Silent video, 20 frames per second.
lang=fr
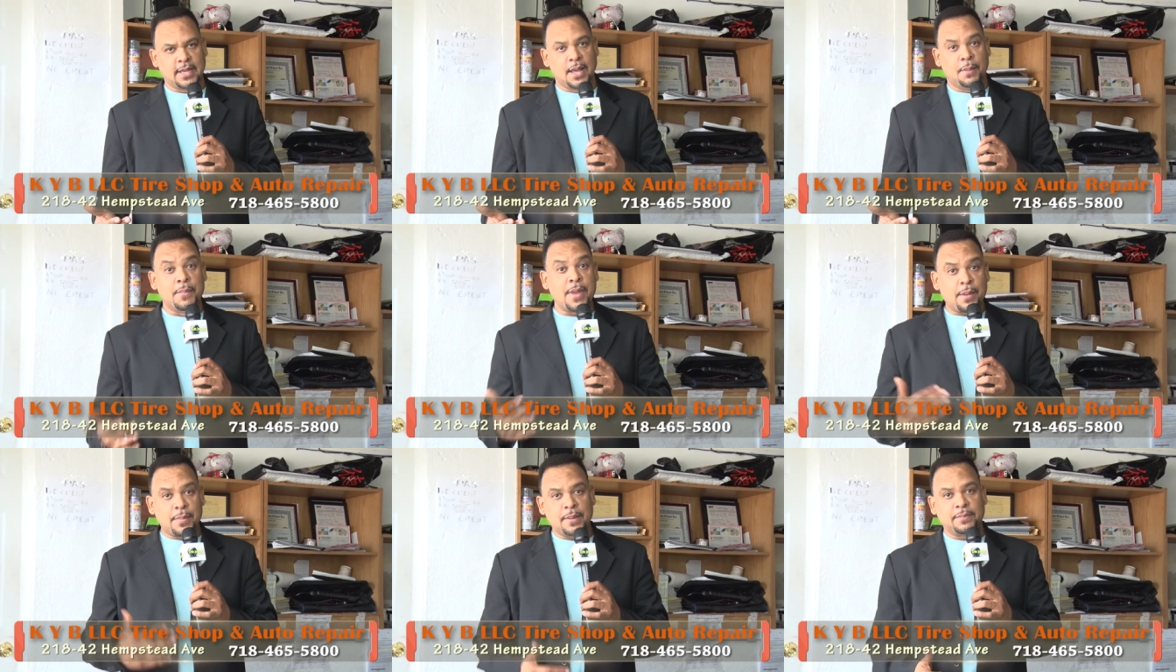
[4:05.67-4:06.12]

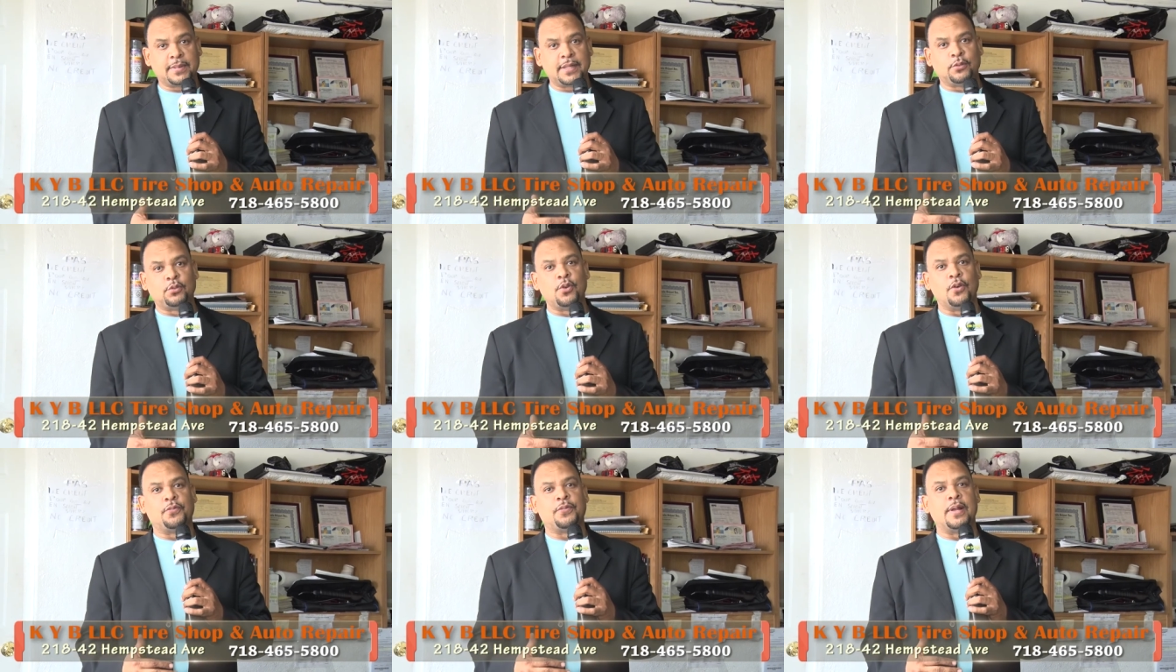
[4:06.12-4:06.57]
Mais en même temps,
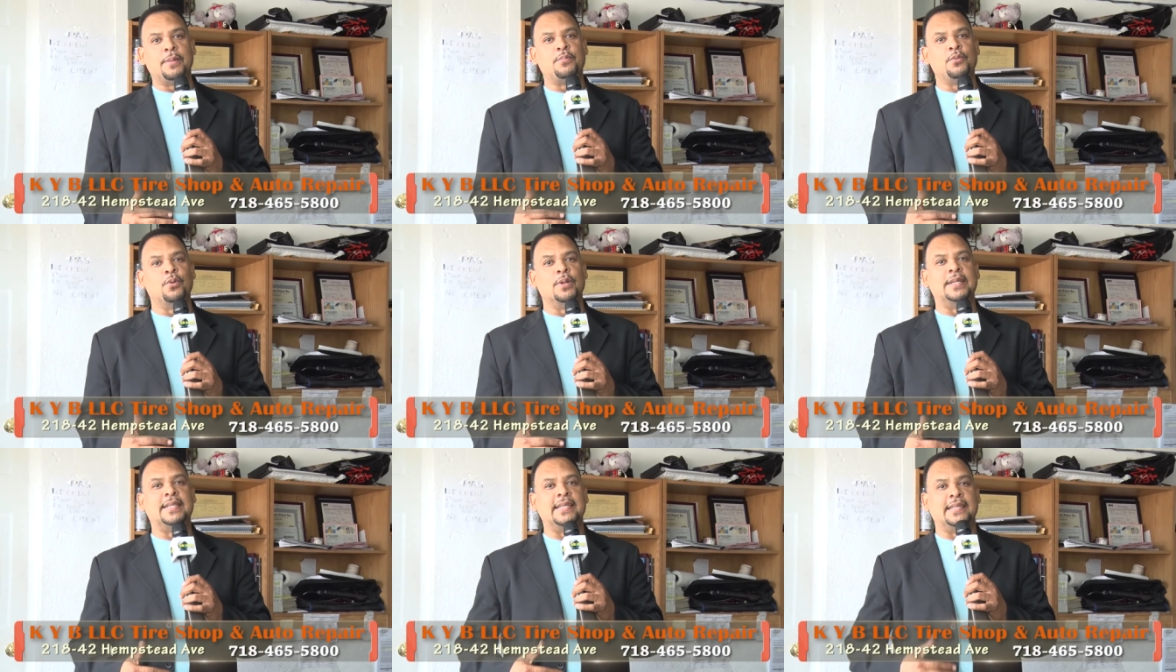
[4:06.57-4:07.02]
ils font
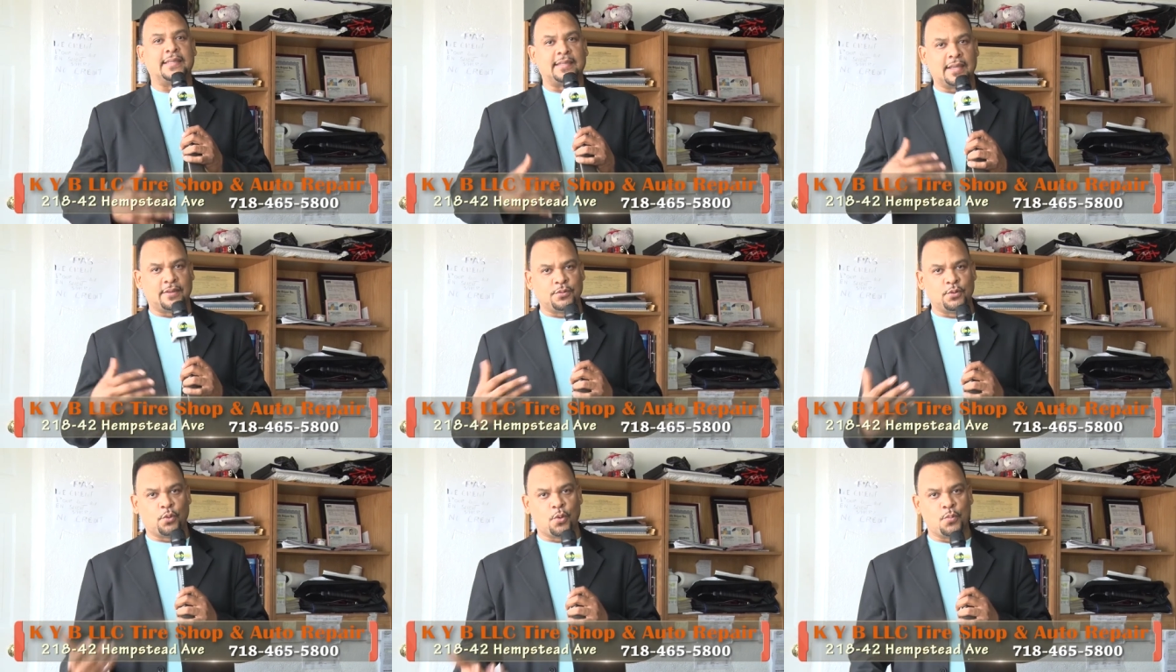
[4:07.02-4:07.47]
pour
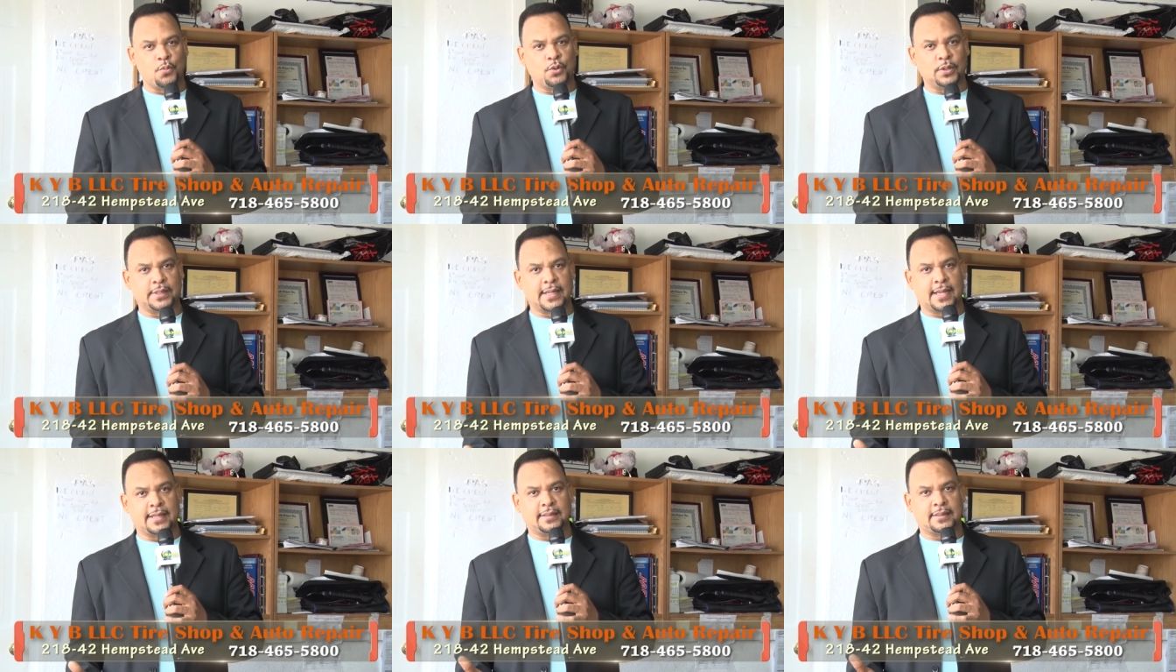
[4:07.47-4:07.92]
desservir une
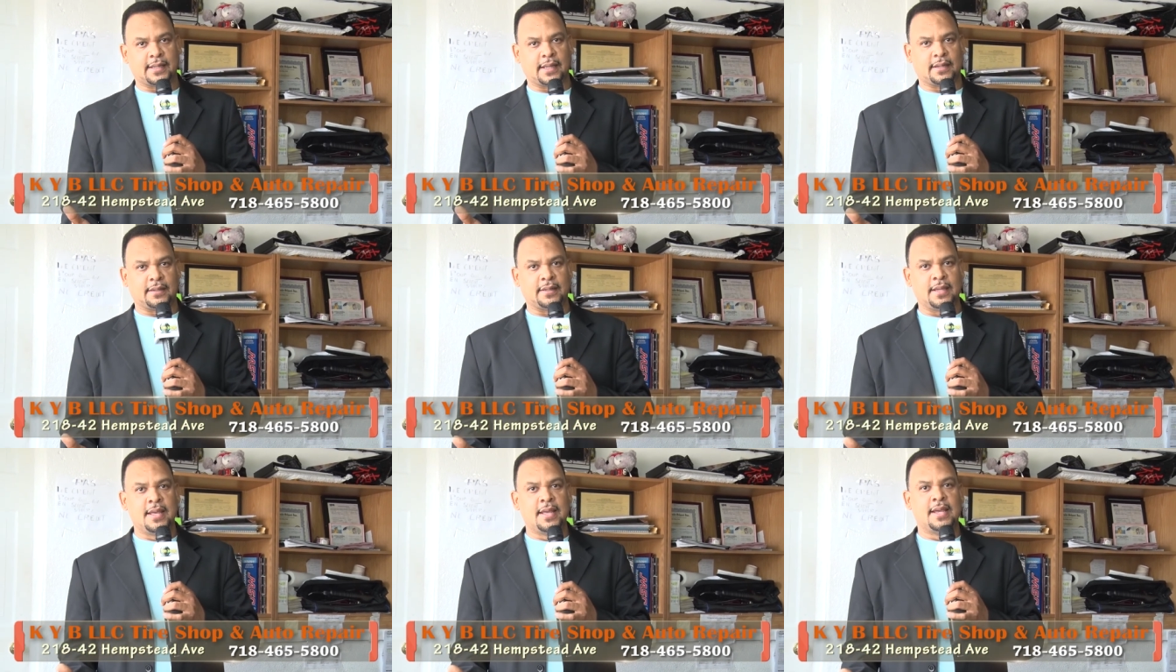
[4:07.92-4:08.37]
communauté haïtienne.